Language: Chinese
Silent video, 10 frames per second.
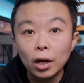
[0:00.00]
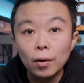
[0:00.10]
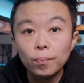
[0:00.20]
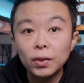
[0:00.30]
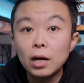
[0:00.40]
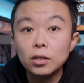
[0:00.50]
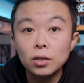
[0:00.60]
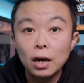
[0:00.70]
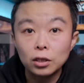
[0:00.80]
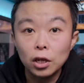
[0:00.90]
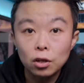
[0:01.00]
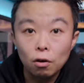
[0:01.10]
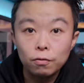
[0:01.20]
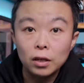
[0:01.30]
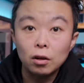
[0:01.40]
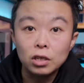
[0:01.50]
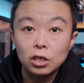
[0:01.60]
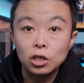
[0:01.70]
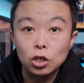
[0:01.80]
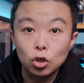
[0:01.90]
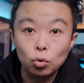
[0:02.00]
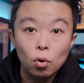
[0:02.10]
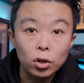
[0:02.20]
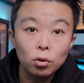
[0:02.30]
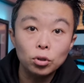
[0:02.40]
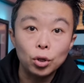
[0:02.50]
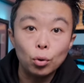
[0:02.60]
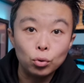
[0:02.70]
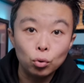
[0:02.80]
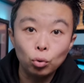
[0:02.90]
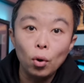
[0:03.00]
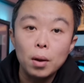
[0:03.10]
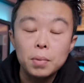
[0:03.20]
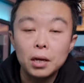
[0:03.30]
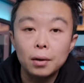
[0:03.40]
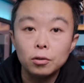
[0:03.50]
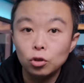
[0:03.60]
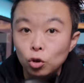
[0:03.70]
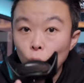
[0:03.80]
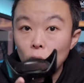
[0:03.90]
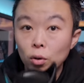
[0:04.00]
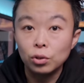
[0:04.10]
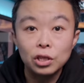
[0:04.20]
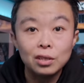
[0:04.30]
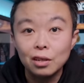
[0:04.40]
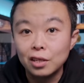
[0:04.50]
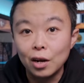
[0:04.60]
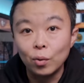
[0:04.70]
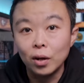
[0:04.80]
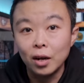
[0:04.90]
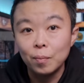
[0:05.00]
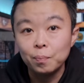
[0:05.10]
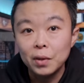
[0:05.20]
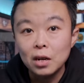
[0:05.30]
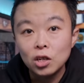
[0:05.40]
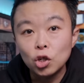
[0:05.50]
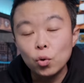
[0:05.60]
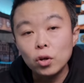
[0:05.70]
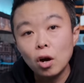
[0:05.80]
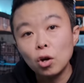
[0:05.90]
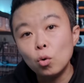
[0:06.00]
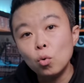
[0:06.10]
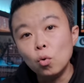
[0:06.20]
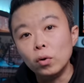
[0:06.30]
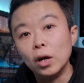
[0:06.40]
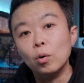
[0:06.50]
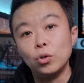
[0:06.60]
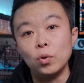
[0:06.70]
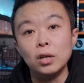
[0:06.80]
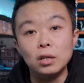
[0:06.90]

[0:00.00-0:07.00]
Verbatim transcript: 的，但是啊真要放到一起左右手去对比就会有新的结论了。至于1655呢，我觉